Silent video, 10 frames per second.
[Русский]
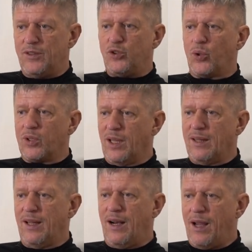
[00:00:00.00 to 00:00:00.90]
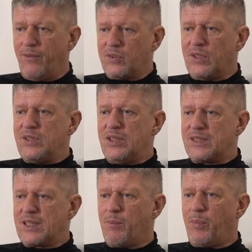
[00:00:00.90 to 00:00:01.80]
черная дыра в
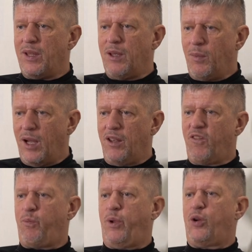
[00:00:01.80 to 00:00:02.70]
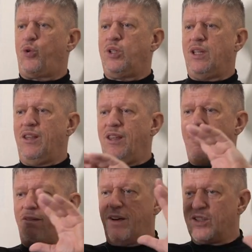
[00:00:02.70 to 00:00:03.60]
классическом понимании в природе
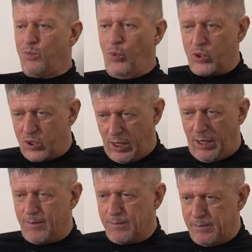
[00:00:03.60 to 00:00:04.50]
невозможна,